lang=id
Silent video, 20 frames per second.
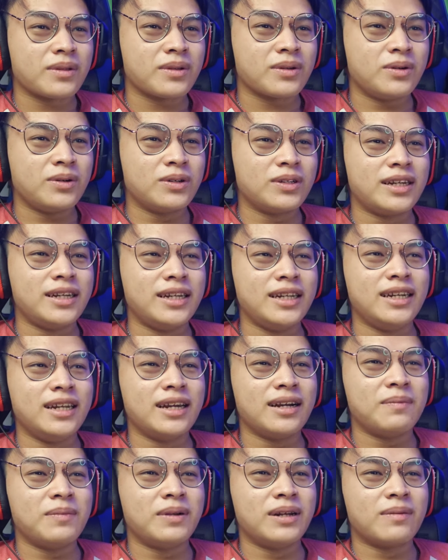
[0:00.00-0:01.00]
Oh, jadi
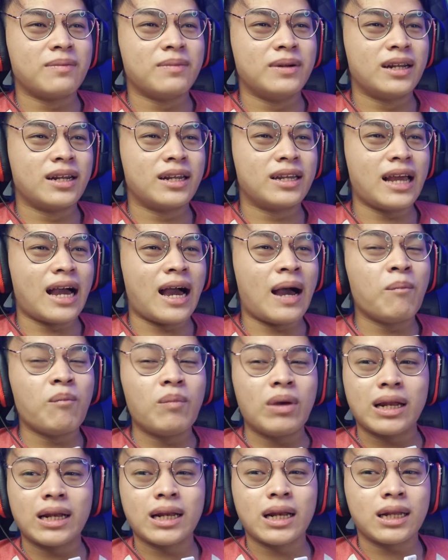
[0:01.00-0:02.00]
dia benar-benar
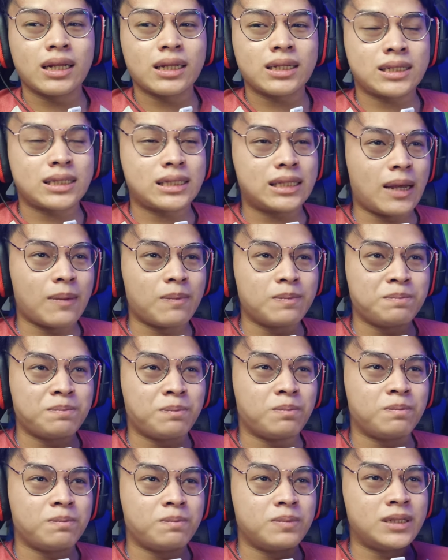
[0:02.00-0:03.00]
diambil setiap
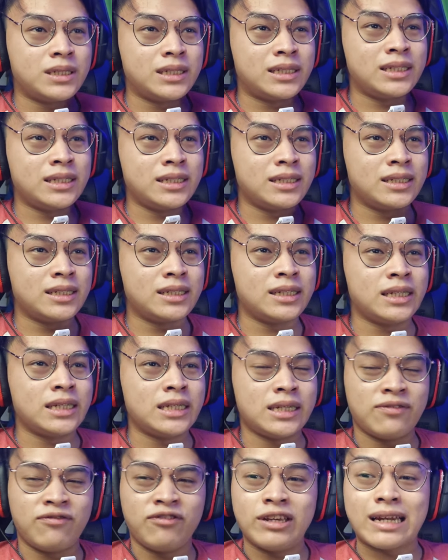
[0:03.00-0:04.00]

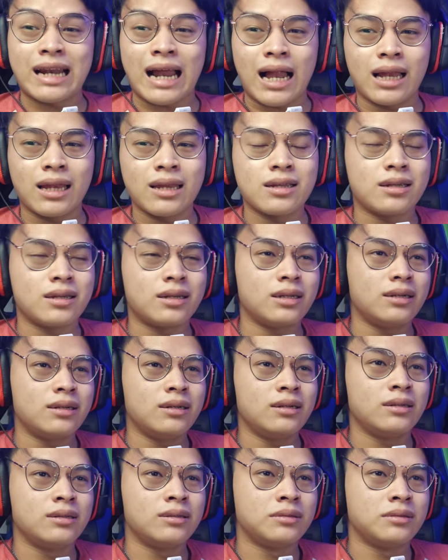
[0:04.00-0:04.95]
sisi-sisi viralnya ya.